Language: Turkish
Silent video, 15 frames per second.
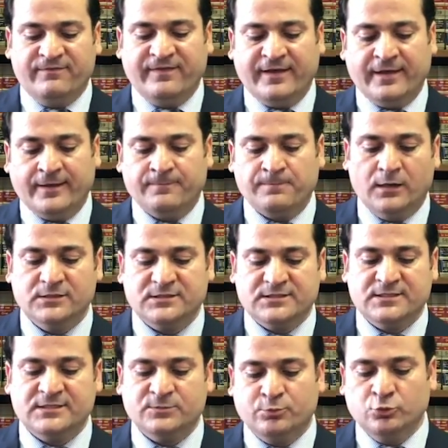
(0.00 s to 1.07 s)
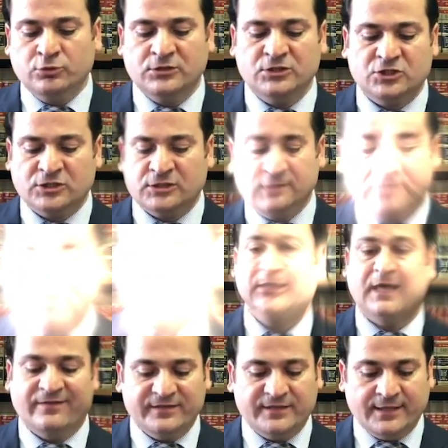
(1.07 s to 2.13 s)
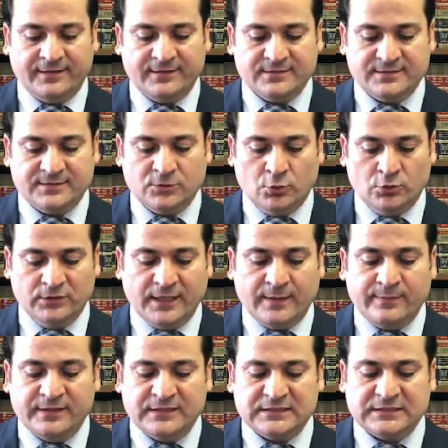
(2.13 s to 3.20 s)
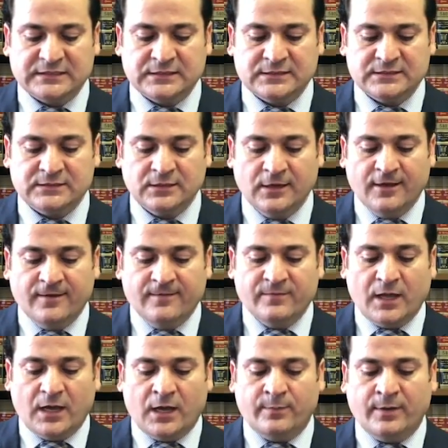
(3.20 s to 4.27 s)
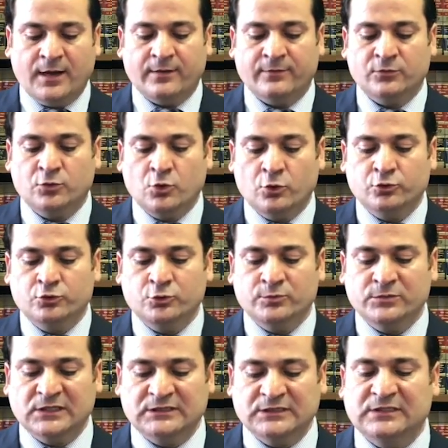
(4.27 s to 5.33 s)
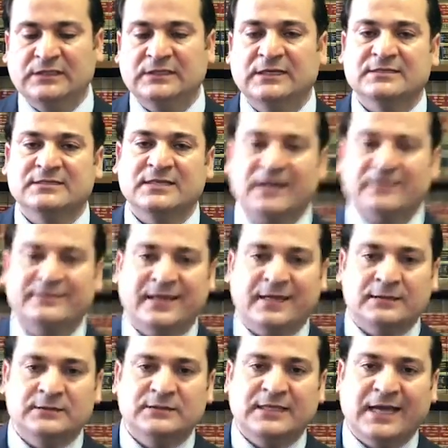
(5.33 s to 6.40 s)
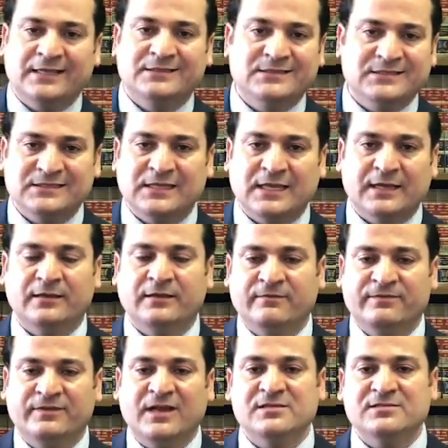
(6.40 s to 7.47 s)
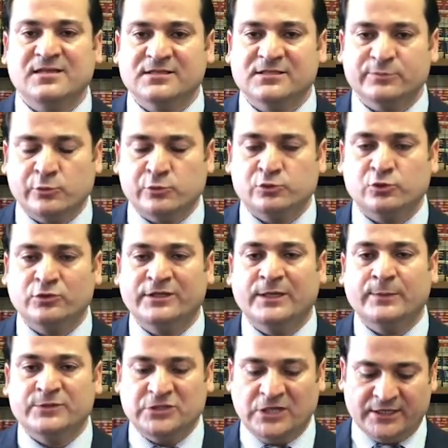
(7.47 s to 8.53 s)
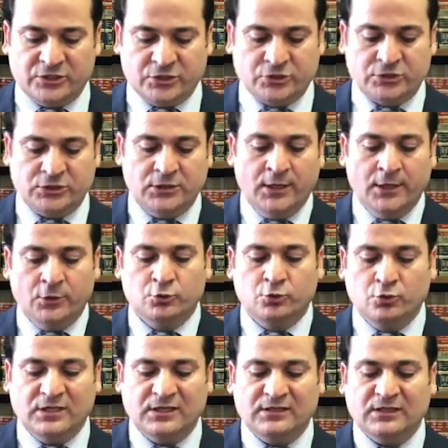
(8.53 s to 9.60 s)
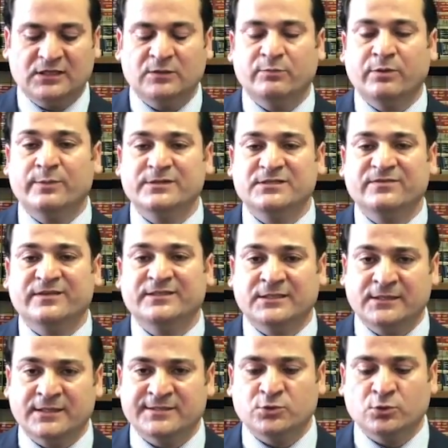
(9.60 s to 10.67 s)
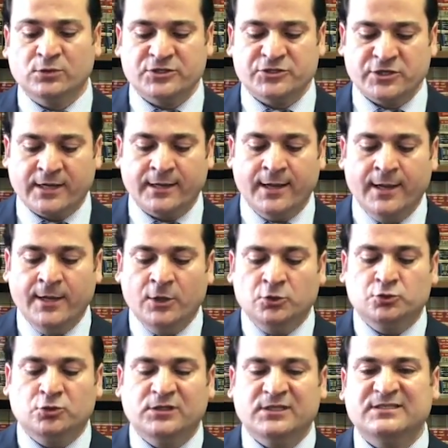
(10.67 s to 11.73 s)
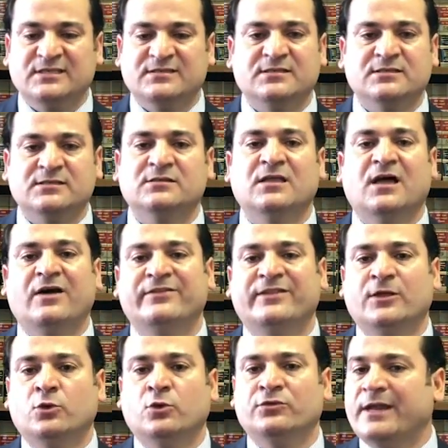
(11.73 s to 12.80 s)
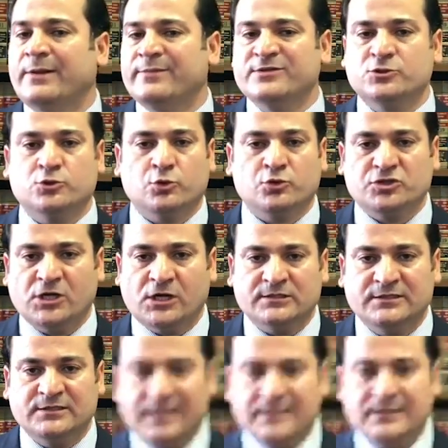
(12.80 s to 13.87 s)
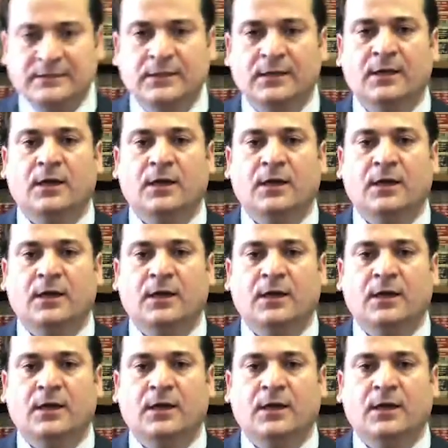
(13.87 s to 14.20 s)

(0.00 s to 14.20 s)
Ve siz bunun için davetiye yazısı yollayabilirsiniz. Ama gördüğüm kadarıyla zaten kendisine e, finansal sponsorluğu yapacak kişi Türkiye'deki babası ve dedesi olacak. Dolayısıyla sizin davetiye göndermeniz çok şart değil.